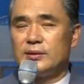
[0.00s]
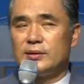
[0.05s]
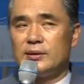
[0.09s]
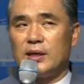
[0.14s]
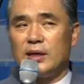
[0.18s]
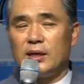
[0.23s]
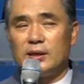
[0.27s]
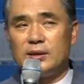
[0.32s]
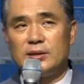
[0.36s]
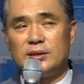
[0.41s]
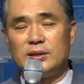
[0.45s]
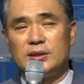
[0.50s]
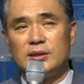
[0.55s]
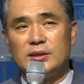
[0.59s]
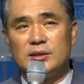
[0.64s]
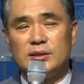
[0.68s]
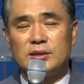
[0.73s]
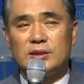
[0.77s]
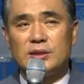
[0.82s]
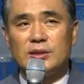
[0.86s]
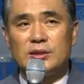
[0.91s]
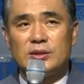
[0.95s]

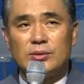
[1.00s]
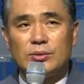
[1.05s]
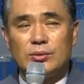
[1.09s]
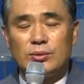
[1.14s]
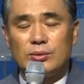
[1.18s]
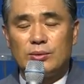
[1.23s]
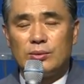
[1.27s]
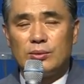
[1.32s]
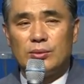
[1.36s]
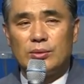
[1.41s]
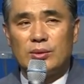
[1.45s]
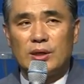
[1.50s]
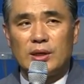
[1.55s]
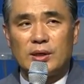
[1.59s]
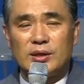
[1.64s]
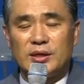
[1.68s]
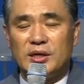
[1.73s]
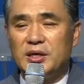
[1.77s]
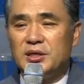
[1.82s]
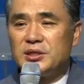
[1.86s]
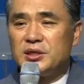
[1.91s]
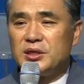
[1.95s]
당신 스스로가
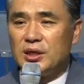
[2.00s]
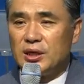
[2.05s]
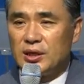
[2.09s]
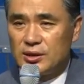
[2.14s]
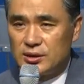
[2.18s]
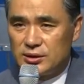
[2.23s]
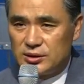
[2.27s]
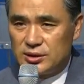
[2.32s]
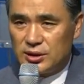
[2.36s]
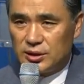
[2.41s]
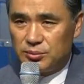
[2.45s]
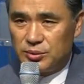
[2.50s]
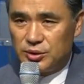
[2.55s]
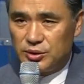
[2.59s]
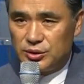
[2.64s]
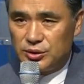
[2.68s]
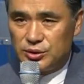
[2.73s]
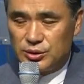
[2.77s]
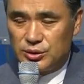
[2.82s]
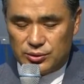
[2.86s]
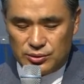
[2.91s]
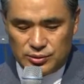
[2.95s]
계시하는
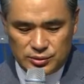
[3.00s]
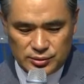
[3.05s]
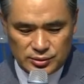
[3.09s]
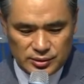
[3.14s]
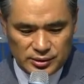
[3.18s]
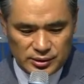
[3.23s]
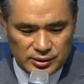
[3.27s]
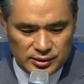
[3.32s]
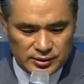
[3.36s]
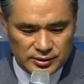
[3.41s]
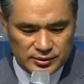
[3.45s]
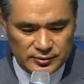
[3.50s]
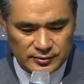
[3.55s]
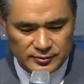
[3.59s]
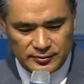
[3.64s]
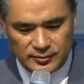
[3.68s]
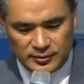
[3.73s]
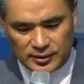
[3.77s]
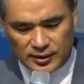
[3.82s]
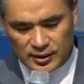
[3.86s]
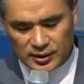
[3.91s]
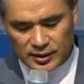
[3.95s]
장면이죠. 예.
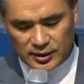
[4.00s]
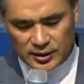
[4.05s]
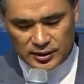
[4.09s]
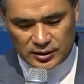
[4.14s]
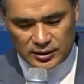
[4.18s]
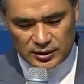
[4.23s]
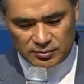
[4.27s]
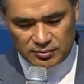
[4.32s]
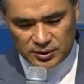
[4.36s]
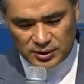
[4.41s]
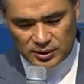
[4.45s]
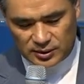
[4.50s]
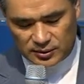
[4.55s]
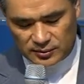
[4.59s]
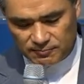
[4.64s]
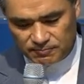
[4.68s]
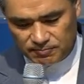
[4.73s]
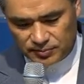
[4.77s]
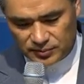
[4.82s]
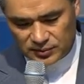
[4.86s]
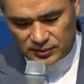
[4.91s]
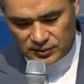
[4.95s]
하나님이
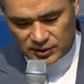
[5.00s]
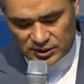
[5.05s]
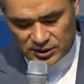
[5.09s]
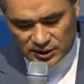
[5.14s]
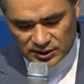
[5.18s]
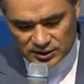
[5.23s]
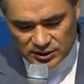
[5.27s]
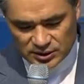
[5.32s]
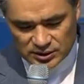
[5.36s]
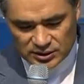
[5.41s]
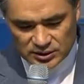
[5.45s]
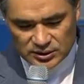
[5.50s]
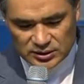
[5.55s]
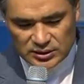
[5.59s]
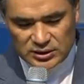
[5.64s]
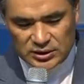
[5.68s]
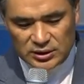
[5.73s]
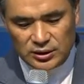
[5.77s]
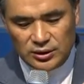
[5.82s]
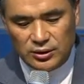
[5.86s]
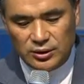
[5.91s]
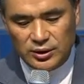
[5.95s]
자신을
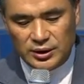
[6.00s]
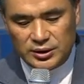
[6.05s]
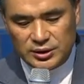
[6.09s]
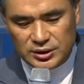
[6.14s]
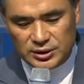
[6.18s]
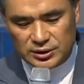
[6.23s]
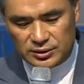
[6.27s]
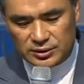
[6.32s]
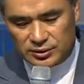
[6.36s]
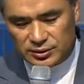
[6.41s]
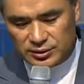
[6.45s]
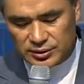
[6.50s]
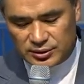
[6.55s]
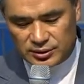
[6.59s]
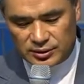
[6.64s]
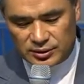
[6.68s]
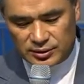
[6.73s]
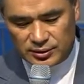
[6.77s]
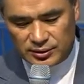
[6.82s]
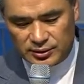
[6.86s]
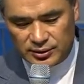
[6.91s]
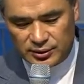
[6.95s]
드러내시는
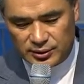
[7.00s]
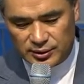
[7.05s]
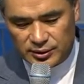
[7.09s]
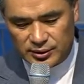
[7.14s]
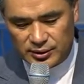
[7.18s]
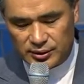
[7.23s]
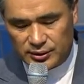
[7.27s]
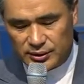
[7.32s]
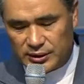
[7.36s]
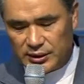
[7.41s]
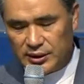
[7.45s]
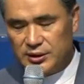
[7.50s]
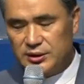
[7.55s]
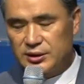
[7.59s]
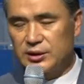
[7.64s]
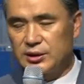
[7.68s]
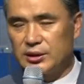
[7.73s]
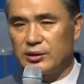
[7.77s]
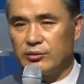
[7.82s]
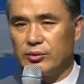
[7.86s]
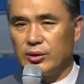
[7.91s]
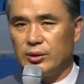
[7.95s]
것을
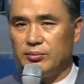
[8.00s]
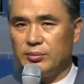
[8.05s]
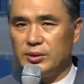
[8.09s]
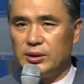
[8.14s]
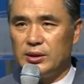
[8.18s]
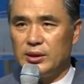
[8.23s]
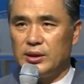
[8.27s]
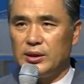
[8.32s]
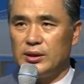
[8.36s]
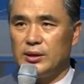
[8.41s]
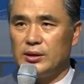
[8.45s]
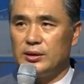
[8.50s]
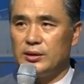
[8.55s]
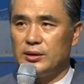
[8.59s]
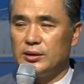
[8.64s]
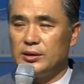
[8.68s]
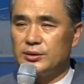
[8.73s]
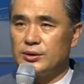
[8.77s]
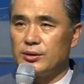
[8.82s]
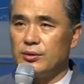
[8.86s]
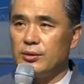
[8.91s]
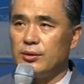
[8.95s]
계시라고 합니다.
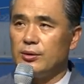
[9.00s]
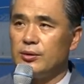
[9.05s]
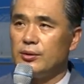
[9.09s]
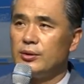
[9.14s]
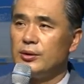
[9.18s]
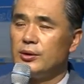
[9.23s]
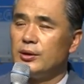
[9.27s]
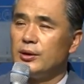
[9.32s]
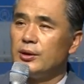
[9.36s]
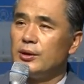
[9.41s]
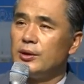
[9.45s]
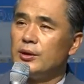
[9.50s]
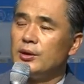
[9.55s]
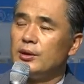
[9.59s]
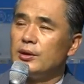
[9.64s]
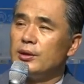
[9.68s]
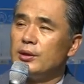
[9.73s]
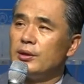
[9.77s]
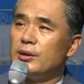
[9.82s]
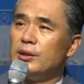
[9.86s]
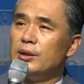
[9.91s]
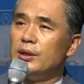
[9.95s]
그래서
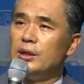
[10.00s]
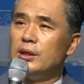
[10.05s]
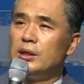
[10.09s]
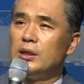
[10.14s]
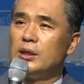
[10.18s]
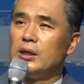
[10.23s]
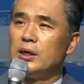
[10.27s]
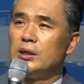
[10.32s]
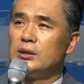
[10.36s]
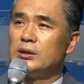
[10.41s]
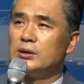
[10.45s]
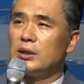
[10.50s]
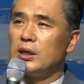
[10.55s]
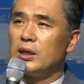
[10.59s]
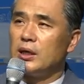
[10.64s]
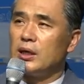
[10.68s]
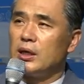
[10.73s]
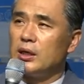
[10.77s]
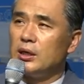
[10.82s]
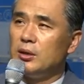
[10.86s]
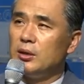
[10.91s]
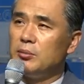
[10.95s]
인간은
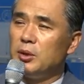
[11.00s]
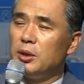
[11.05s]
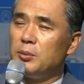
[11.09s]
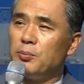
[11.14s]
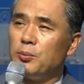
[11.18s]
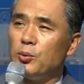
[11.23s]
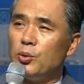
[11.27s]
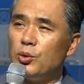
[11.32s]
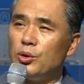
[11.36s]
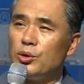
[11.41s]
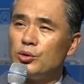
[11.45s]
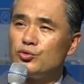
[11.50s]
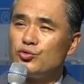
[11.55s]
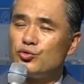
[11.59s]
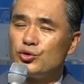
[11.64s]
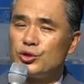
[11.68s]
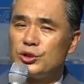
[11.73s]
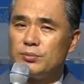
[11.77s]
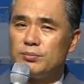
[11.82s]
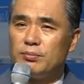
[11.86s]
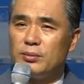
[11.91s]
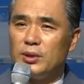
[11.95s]
하나님이
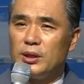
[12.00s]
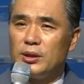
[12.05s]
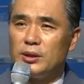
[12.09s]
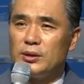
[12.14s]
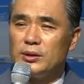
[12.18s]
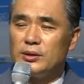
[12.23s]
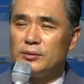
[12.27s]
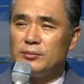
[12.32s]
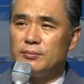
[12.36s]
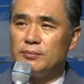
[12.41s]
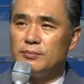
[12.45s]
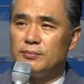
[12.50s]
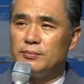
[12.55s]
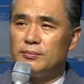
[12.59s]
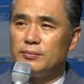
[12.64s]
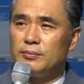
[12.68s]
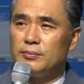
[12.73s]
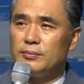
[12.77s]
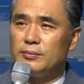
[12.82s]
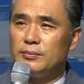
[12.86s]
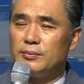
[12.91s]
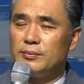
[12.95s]
보여주신 만큼
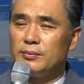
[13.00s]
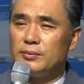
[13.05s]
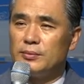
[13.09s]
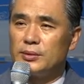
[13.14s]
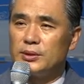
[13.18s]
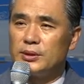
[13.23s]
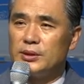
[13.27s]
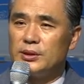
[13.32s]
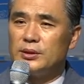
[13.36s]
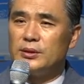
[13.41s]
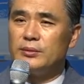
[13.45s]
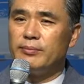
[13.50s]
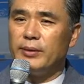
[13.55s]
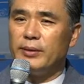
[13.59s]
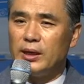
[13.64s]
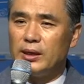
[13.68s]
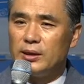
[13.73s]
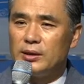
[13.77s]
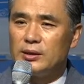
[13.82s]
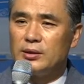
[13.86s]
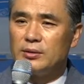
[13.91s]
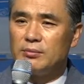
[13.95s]

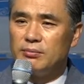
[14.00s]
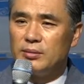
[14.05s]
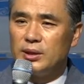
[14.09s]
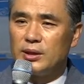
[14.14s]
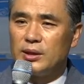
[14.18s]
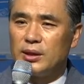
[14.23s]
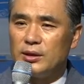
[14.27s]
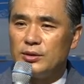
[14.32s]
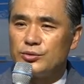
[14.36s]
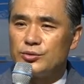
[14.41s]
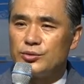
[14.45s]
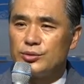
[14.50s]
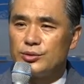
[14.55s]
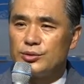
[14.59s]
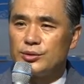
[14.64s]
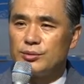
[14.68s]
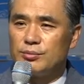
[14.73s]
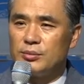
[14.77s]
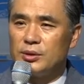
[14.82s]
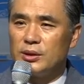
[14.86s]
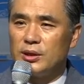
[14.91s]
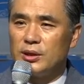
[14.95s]
그만큼만 알 수
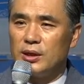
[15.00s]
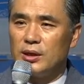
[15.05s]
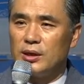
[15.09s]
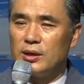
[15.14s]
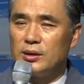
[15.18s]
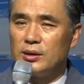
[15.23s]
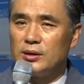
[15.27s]
있습니다.